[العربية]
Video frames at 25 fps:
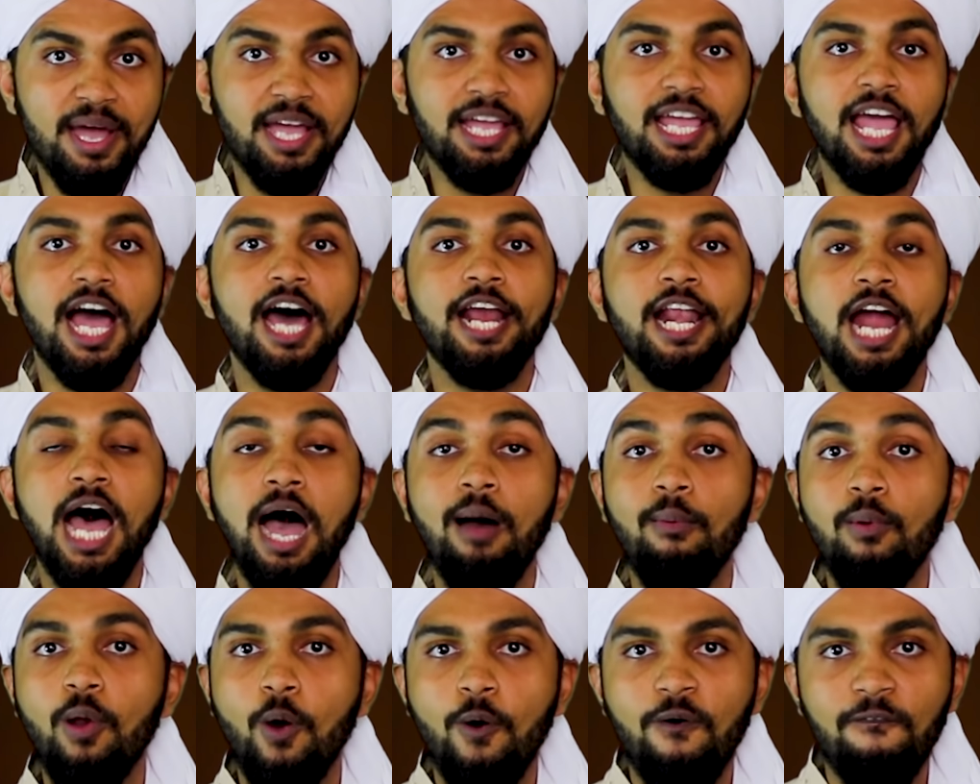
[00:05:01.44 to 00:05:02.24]
وممن كان
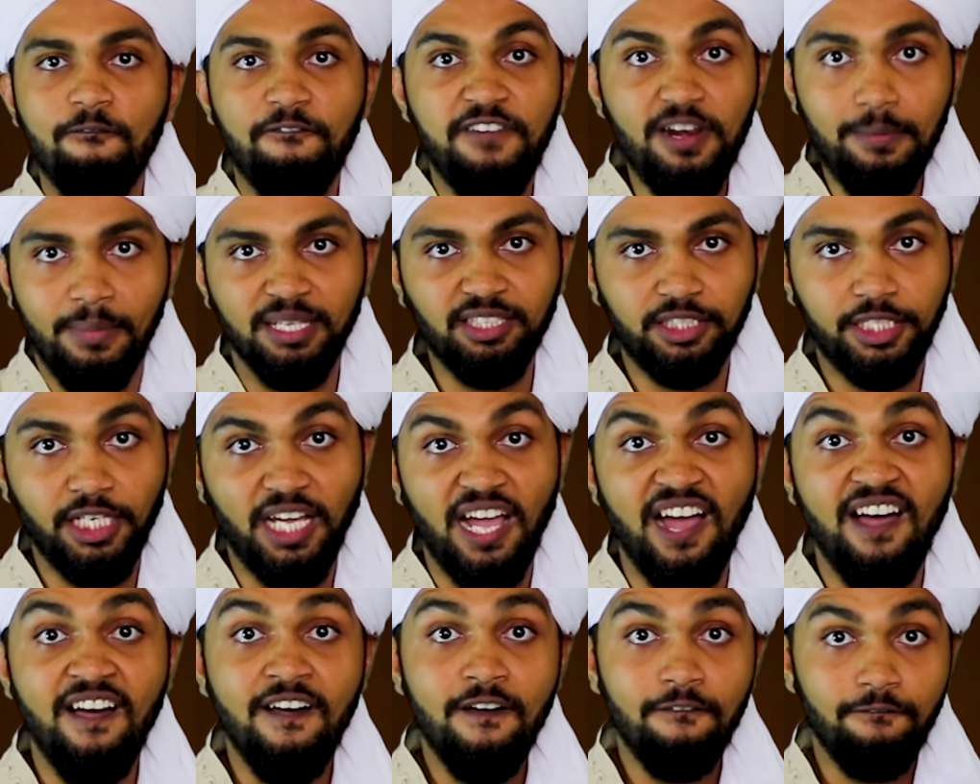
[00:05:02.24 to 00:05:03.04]
حولهم في
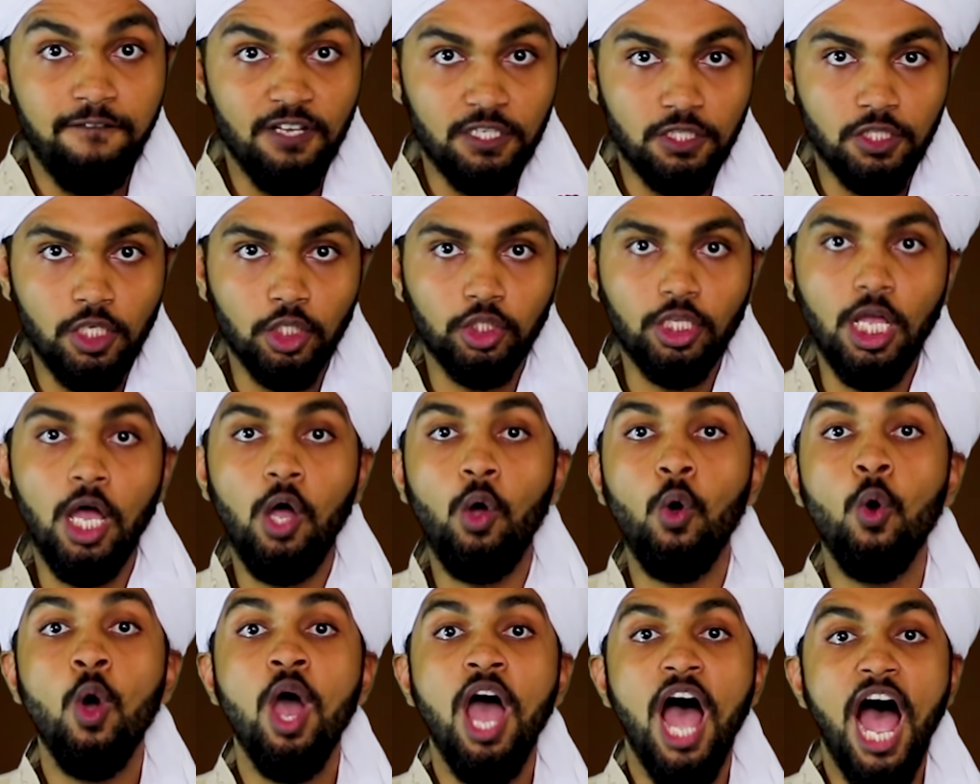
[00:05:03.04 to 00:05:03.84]
المنطقة
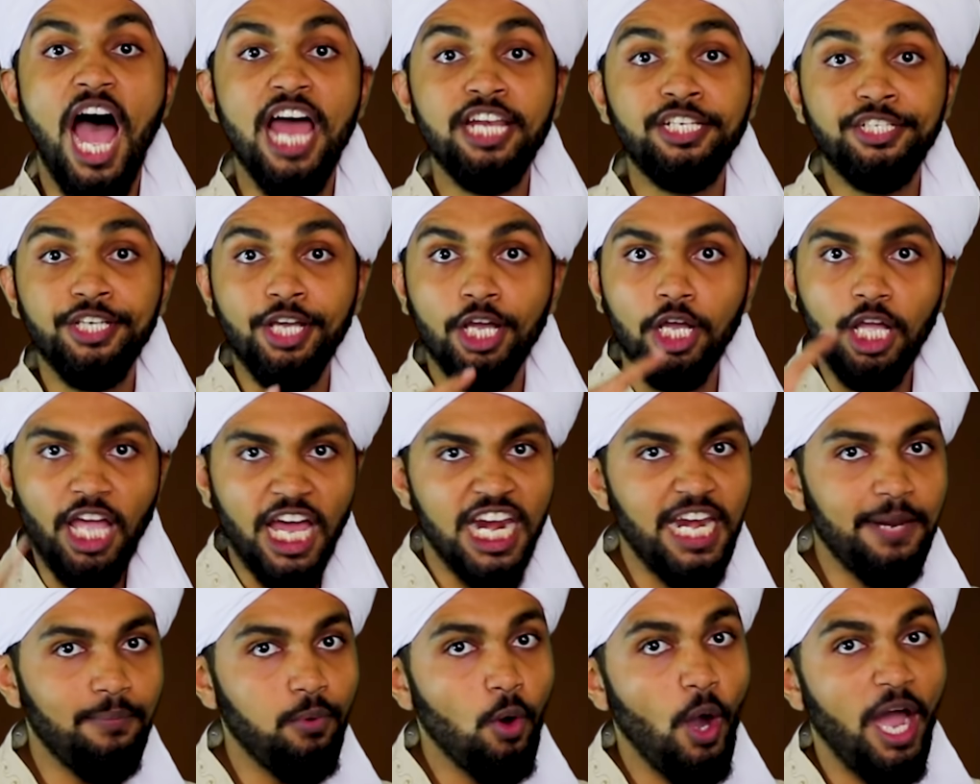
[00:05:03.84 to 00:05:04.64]
فاستطاعوا أن
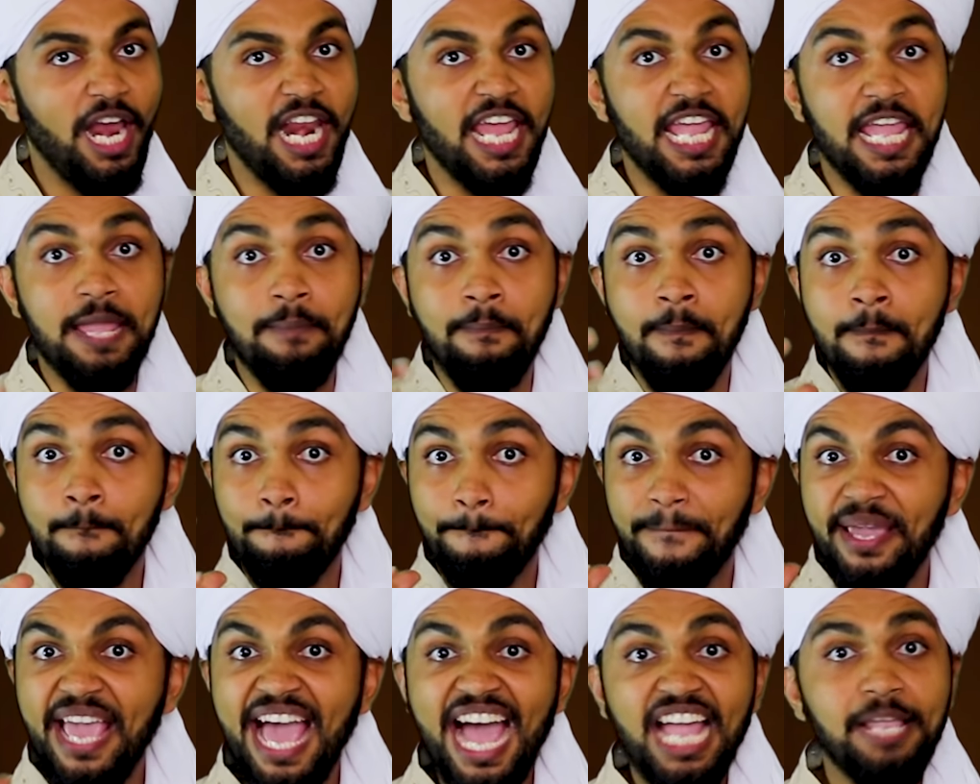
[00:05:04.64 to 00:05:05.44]
ينقلبوا عليهم
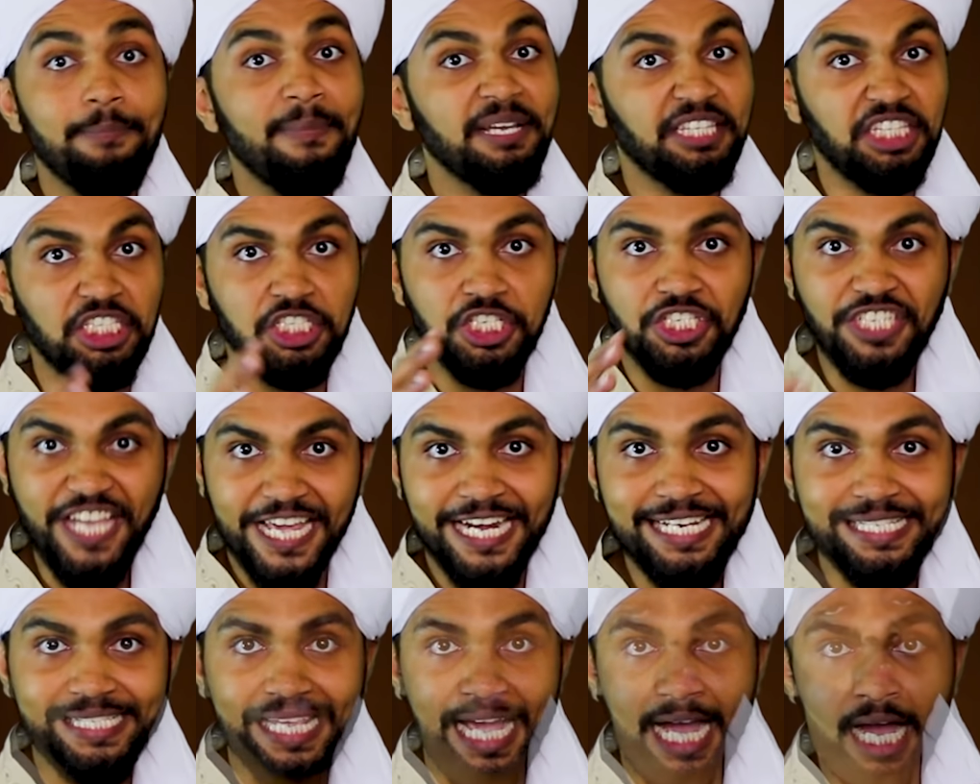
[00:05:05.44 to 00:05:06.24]
بهجمة
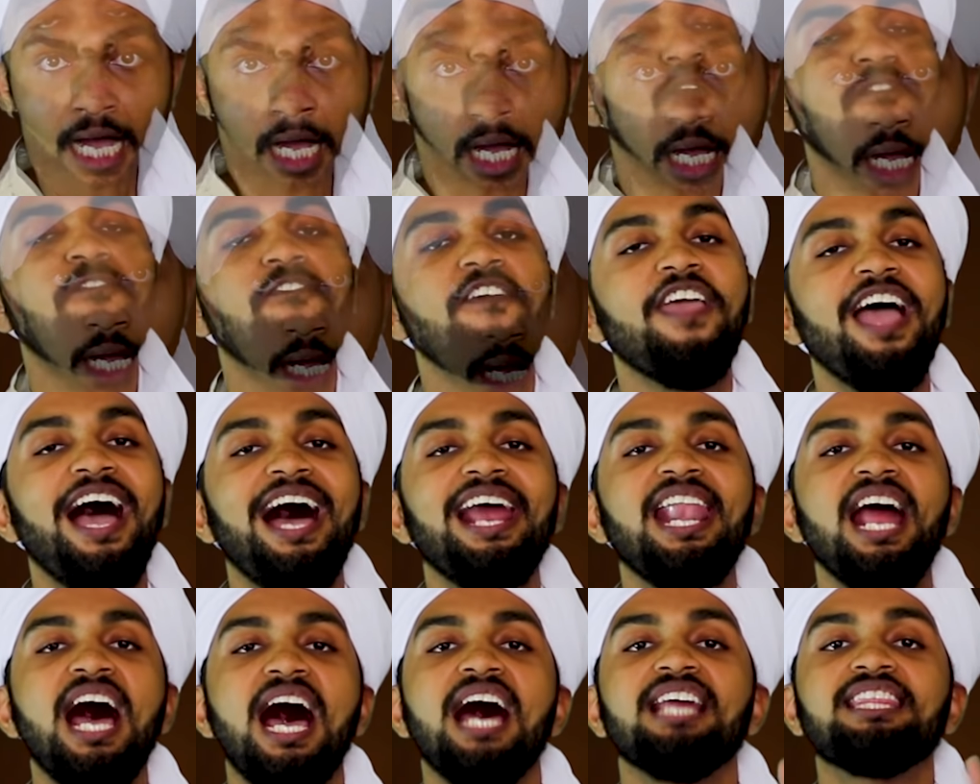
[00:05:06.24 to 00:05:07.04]
شرسة توفي
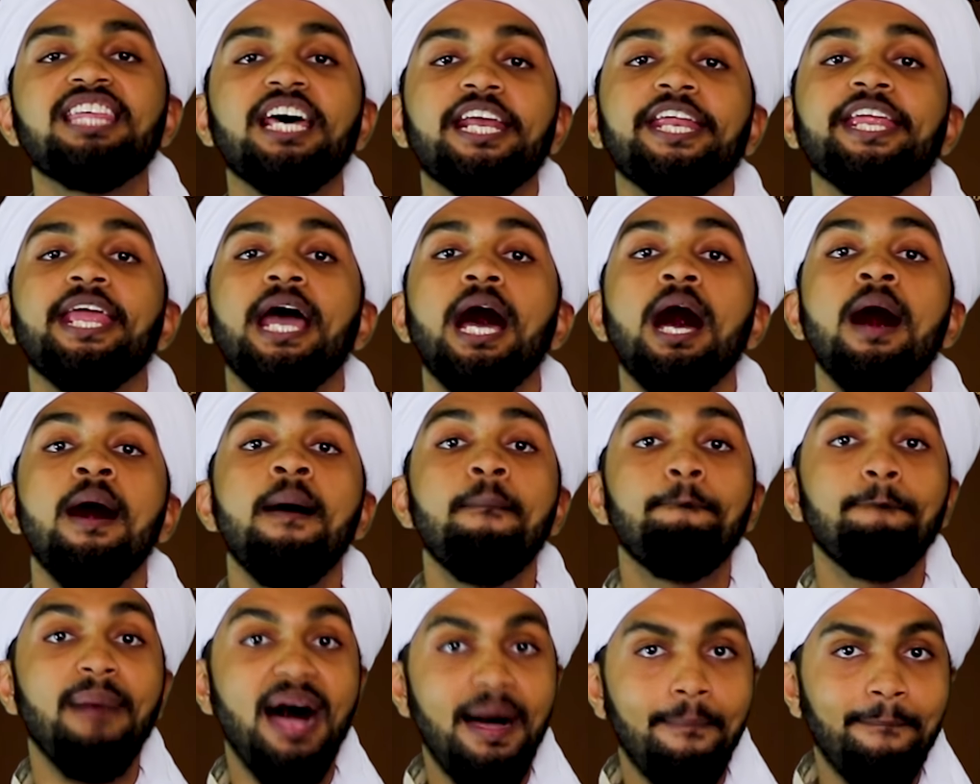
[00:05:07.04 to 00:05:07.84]
على أثرها
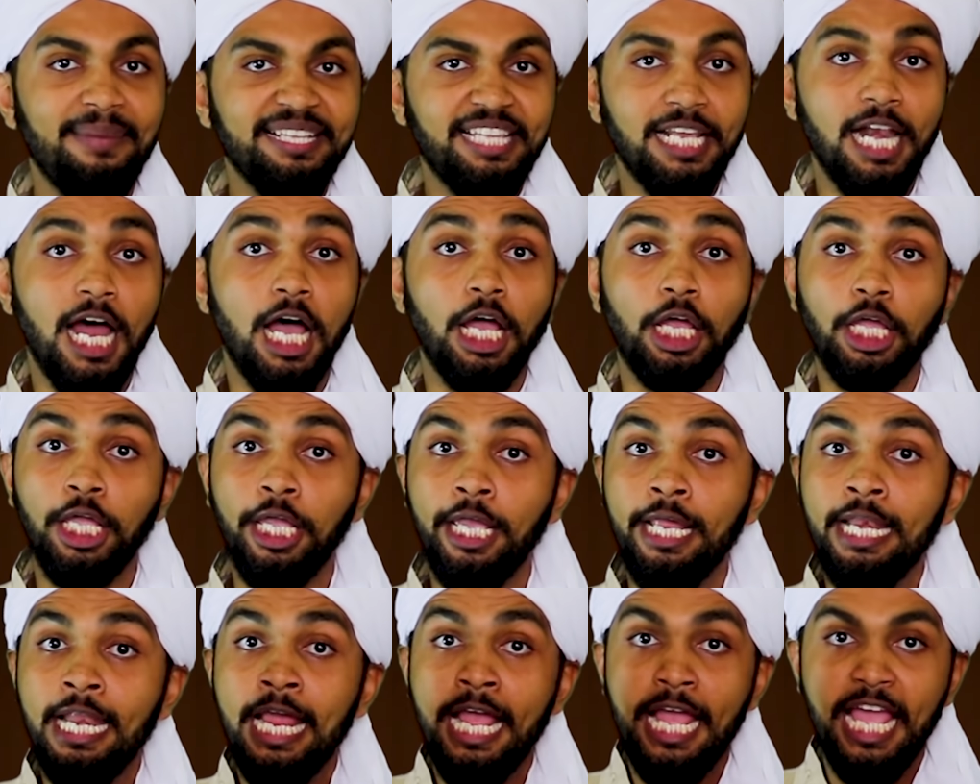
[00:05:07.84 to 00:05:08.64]
محمد
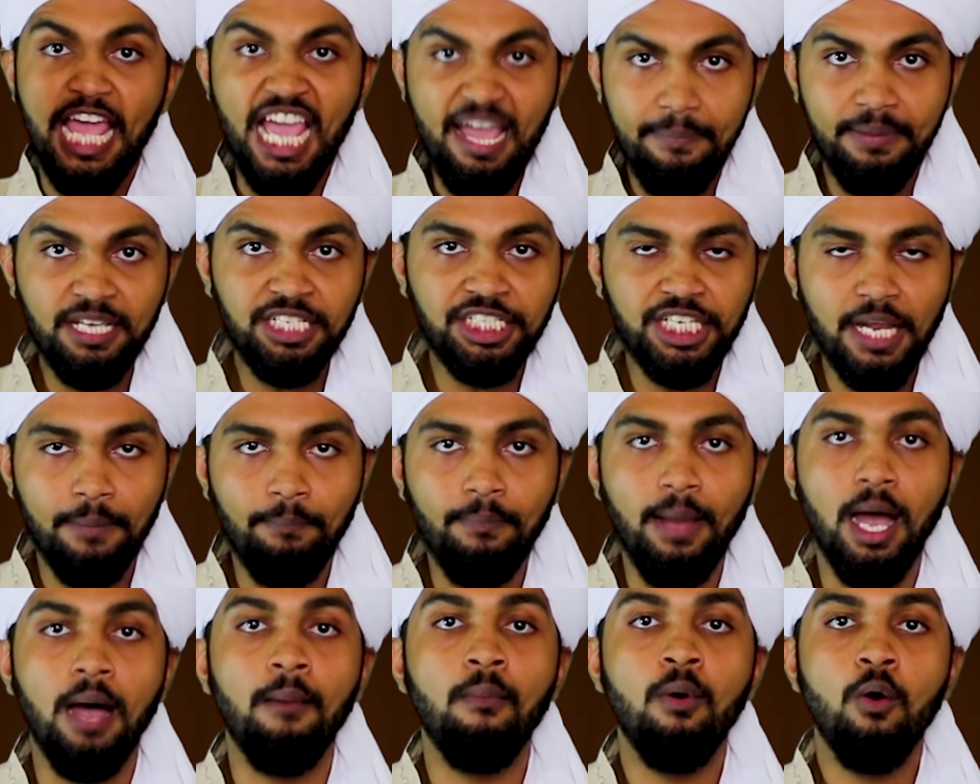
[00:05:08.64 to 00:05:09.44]
العقيل ابن
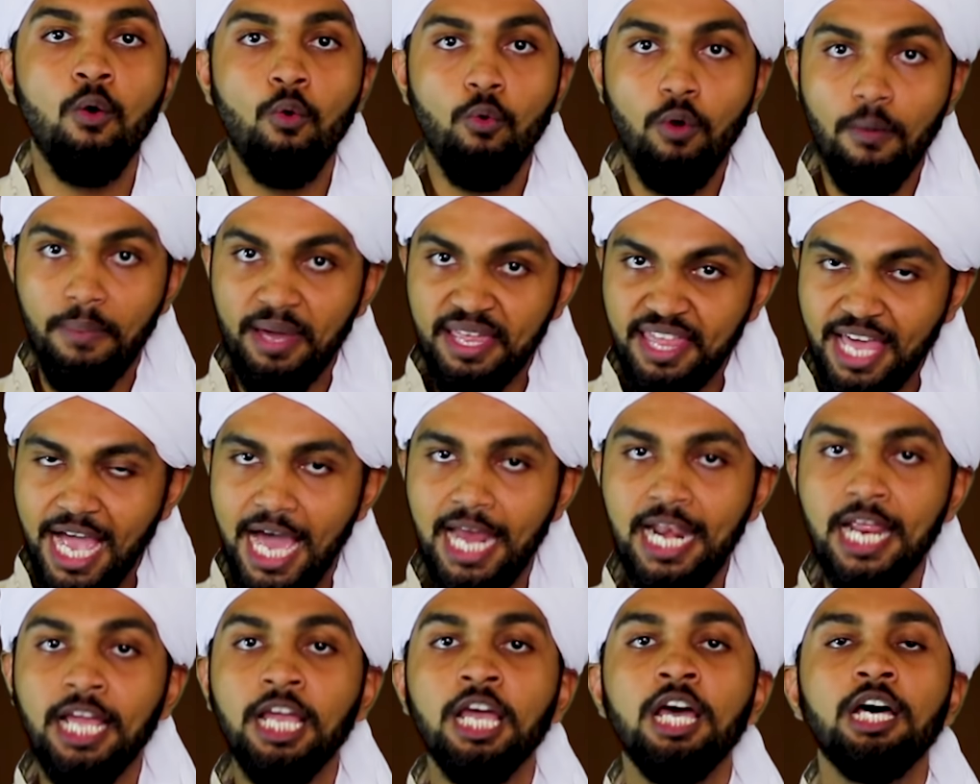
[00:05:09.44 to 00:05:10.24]
شمام
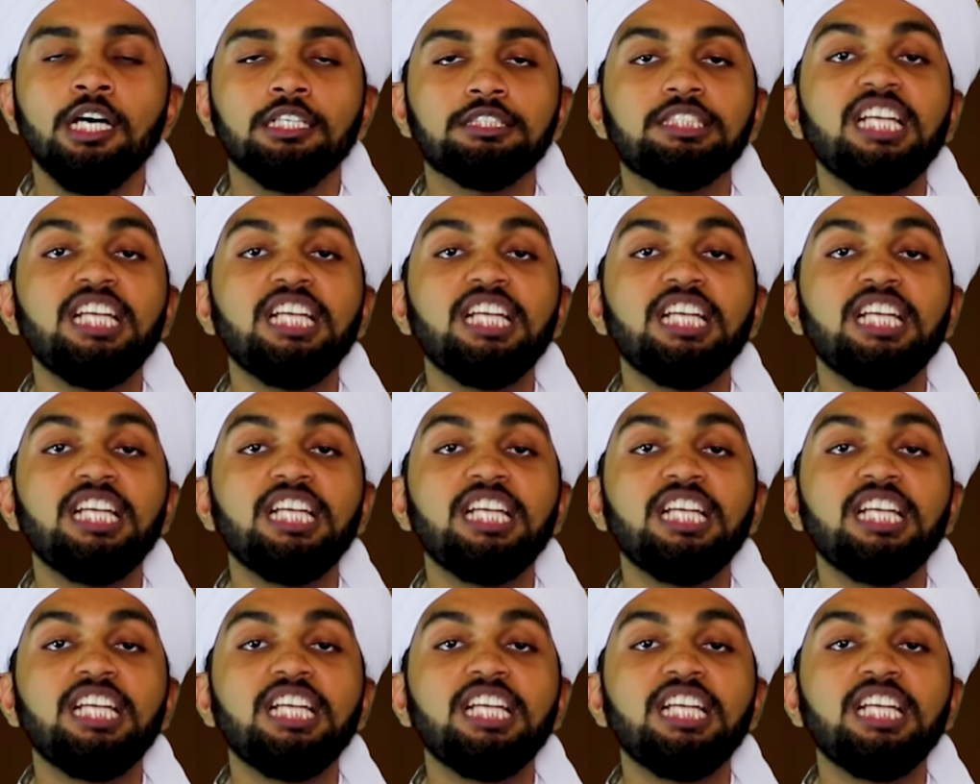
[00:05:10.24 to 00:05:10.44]
وبذلك